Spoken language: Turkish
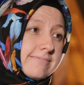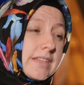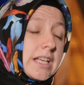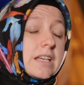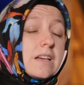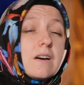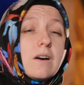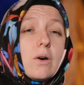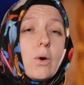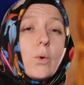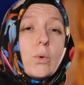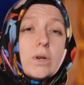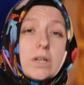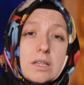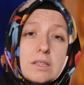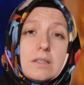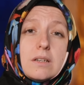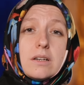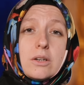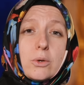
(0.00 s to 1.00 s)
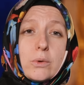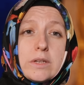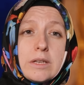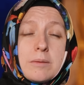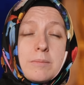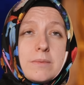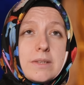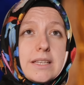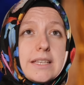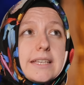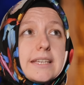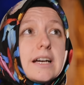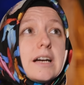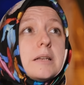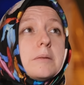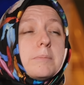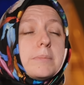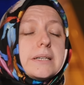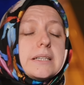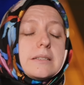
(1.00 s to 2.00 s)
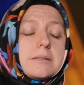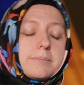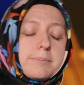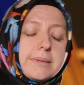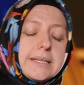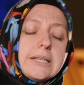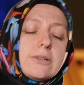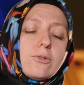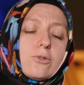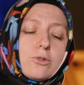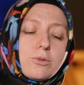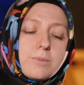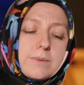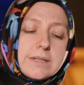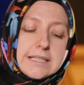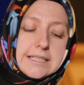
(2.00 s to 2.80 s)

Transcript: Ya o kadar önemli ki yani bakın biliyorum